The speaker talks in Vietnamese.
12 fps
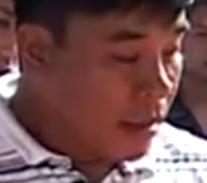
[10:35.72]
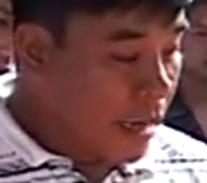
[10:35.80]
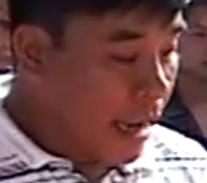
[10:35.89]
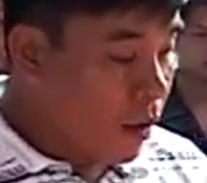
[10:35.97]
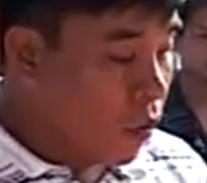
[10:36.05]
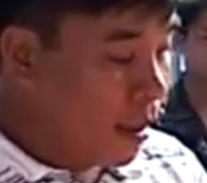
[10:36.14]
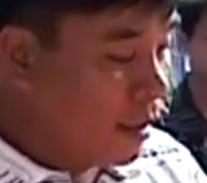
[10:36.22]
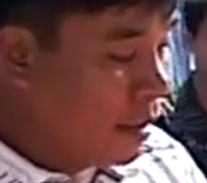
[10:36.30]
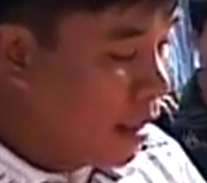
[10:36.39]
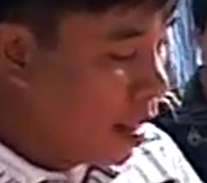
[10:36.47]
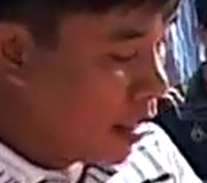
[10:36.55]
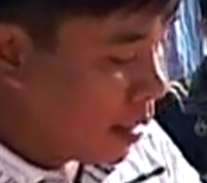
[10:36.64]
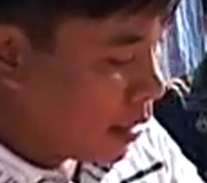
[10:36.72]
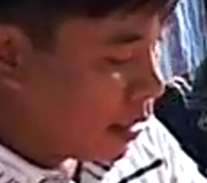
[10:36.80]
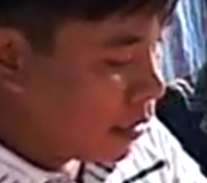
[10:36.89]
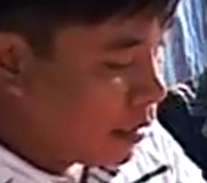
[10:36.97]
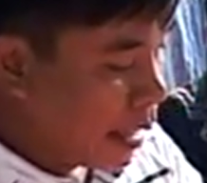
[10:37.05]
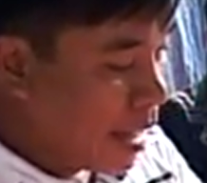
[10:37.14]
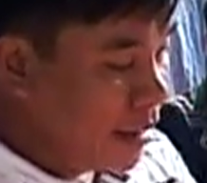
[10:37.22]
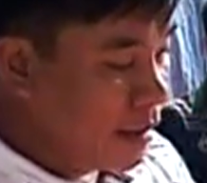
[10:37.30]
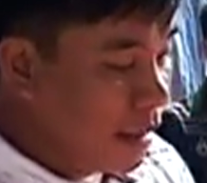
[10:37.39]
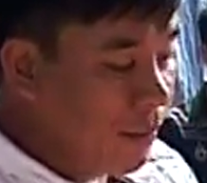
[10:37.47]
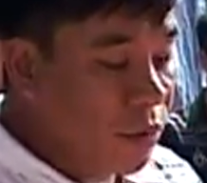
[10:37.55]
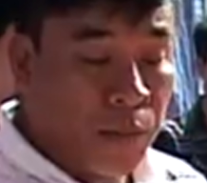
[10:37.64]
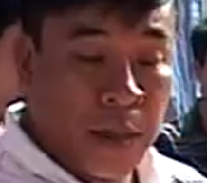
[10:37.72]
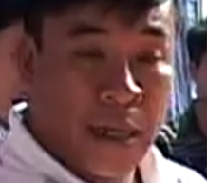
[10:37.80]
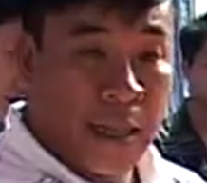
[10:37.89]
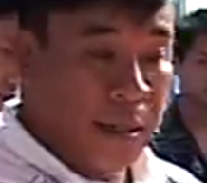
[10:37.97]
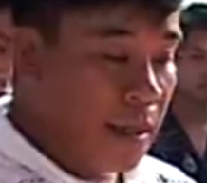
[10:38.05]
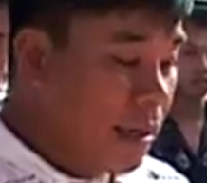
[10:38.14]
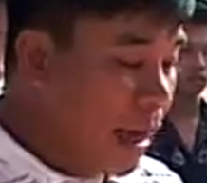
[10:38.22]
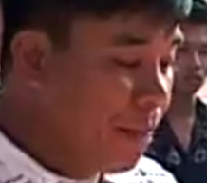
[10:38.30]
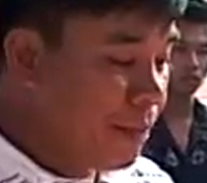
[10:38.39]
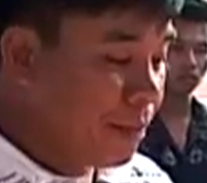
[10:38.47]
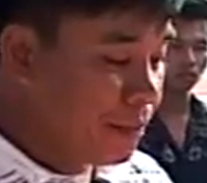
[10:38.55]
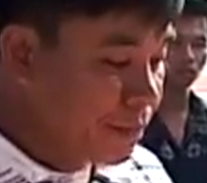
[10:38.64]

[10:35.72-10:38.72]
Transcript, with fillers: để quấn à, à, đến tiếp tục những cành thư cấp